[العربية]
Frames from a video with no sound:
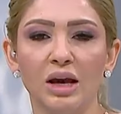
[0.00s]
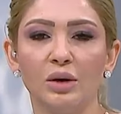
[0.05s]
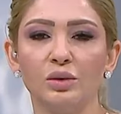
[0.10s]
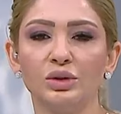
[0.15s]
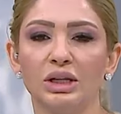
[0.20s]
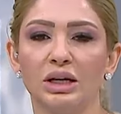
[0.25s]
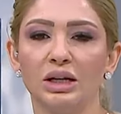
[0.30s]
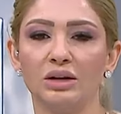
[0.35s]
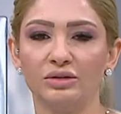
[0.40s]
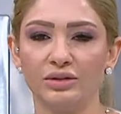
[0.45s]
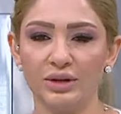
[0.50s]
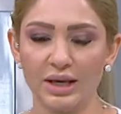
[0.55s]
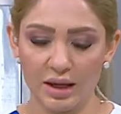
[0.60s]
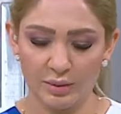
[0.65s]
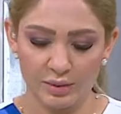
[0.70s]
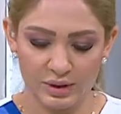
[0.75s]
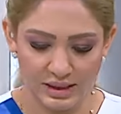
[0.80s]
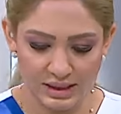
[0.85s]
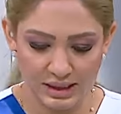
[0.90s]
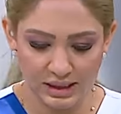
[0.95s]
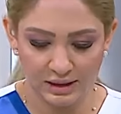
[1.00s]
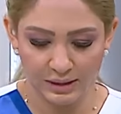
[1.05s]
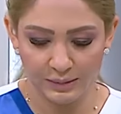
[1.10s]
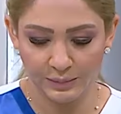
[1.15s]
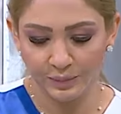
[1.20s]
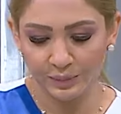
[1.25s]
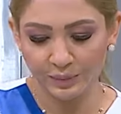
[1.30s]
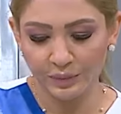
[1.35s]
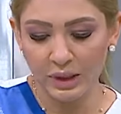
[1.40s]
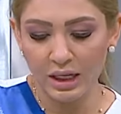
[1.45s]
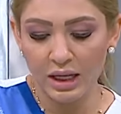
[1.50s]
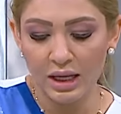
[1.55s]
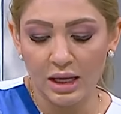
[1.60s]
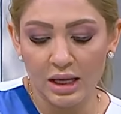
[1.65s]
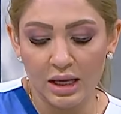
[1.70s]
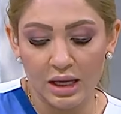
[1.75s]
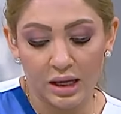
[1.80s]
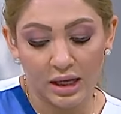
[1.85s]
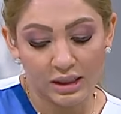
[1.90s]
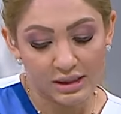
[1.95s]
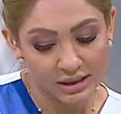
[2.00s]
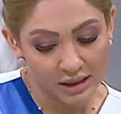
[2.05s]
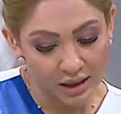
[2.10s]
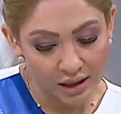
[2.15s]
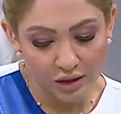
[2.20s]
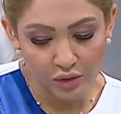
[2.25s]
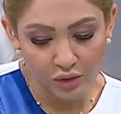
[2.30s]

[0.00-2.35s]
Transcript: وتغلفيها بالزيت صار